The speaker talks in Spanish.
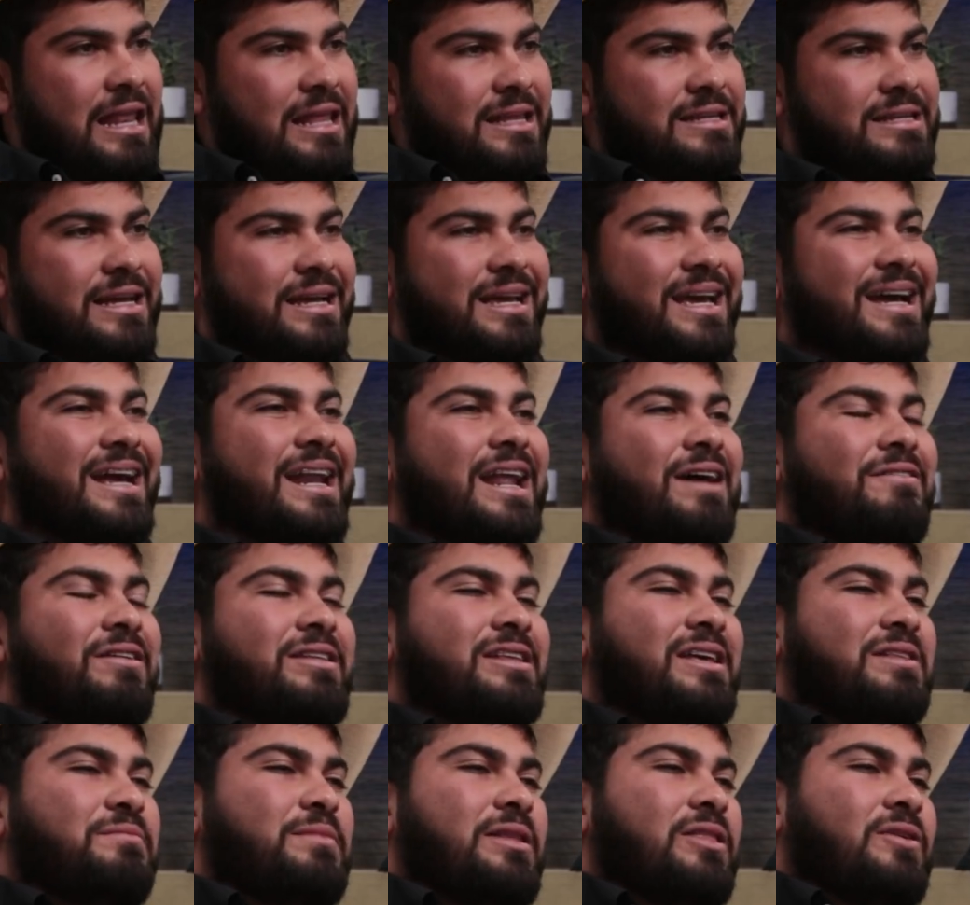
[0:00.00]
decían que ganaba
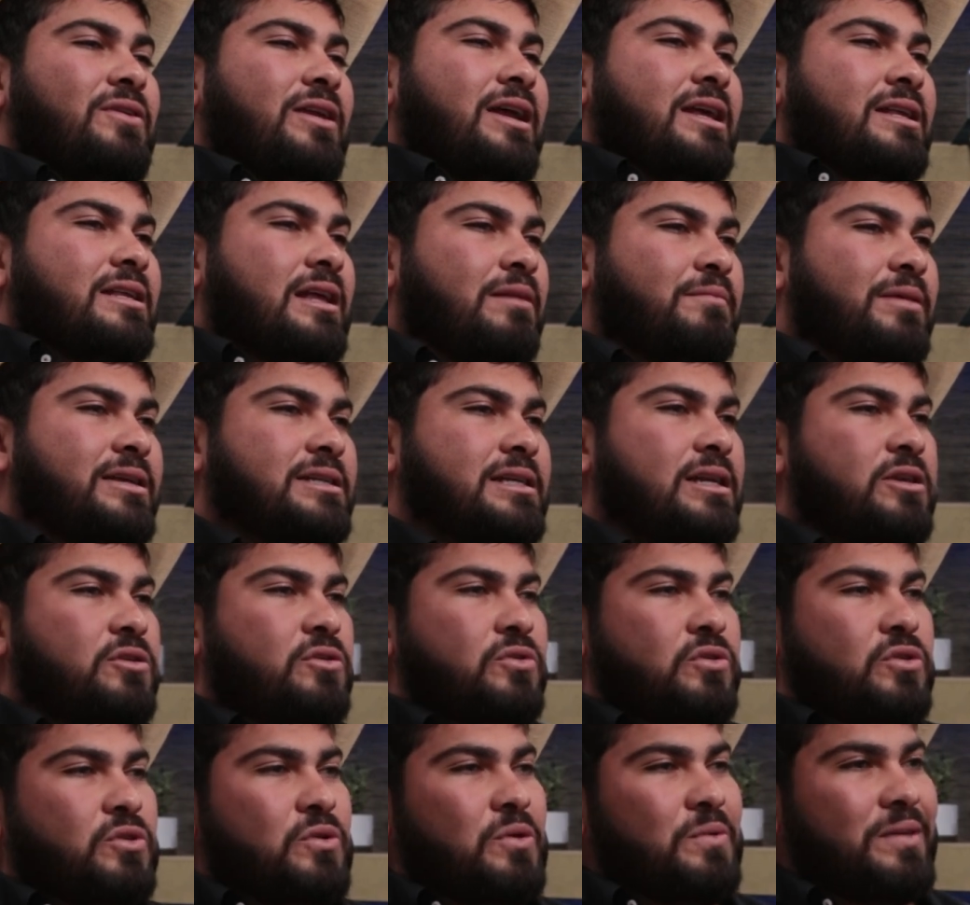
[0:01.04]
10 mil dólares al mes de
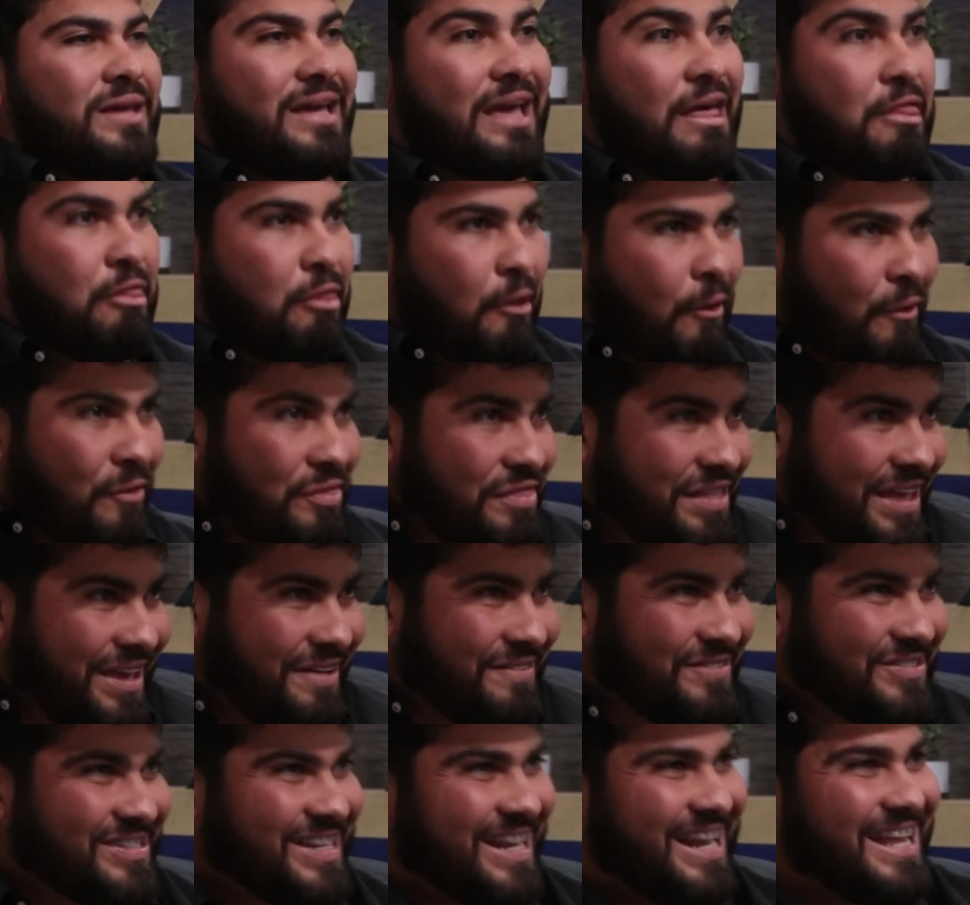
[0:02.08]
YouTube. Dije, ¿dónde,
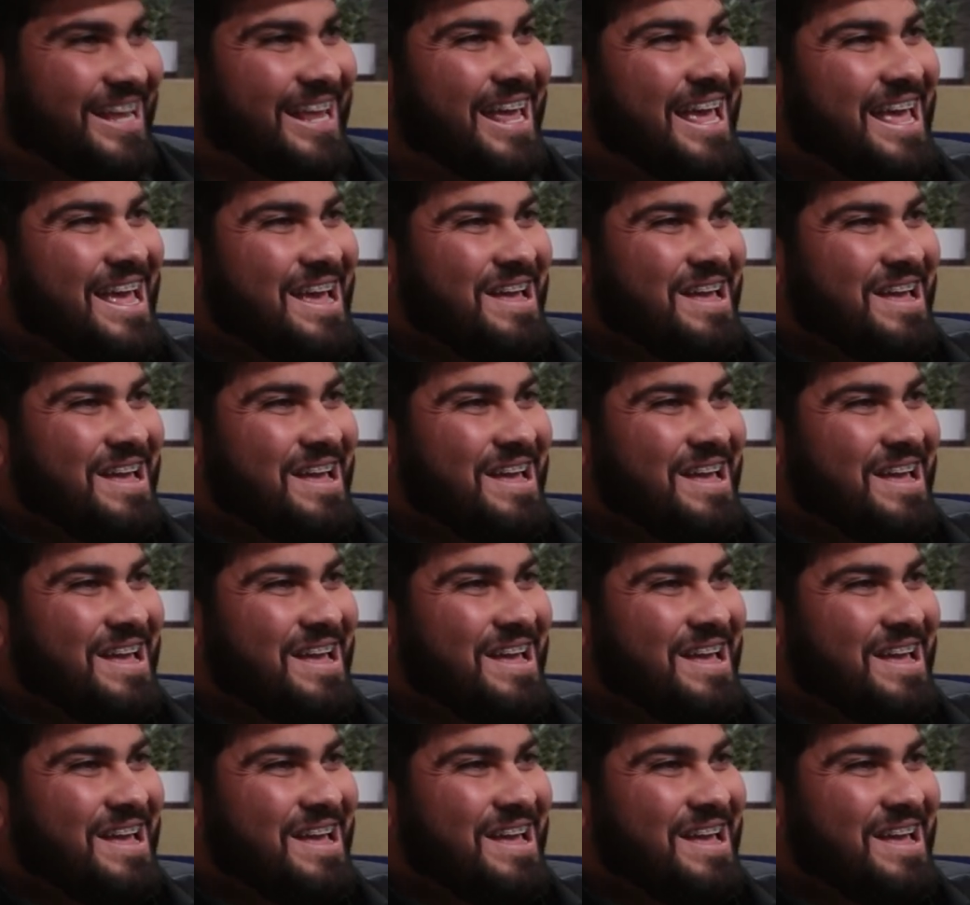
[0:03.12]
hijo de la...?